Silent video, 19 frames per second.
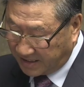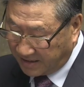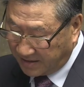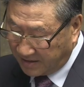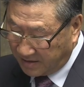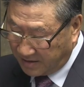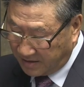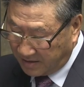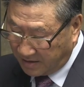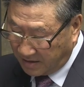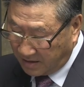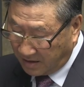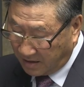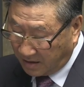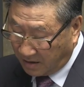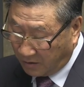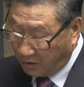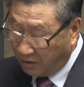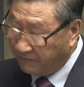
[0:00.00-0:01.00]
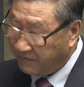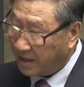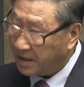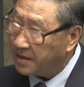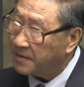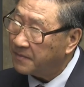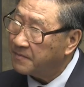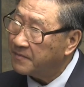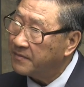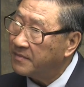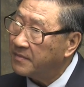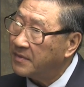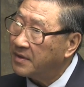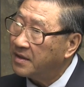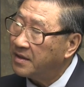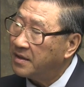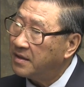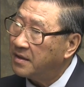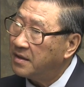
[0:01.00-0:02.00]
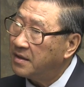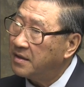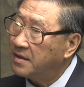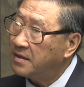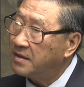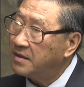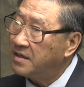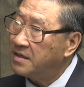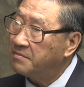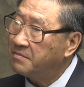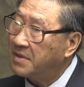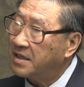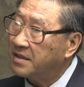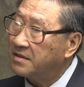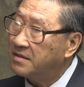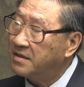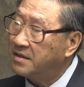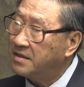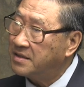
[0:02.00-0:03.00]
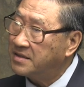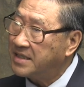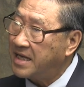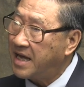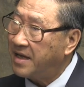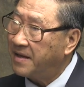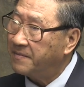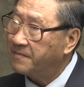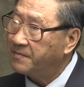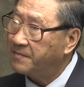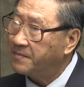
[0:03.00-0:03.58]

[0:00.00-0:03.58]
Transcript: triển khu vực. Nhưng mà thưa Đức cha,